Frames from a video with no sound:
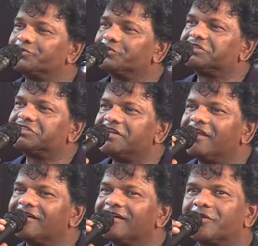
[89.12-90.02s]

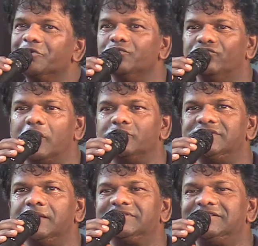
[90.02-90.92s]
chien que nous voit
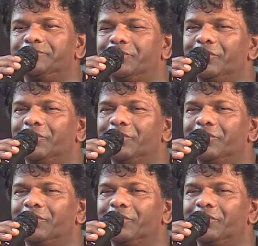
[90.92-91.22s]
aussi un petit peu